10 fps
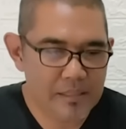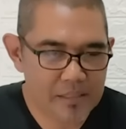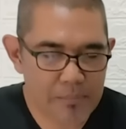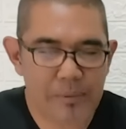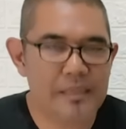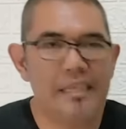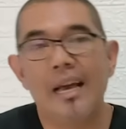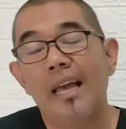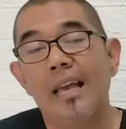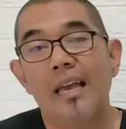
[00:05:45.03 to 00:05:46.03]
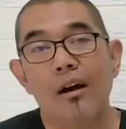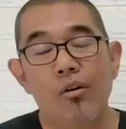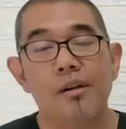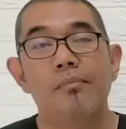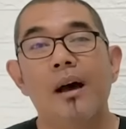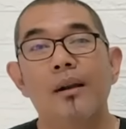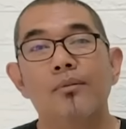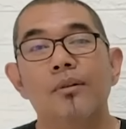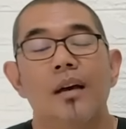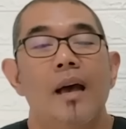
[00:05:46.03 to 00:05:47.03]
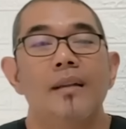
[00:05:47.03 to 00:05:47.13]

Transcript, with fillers: seperti gaya-gaya Orde Baru,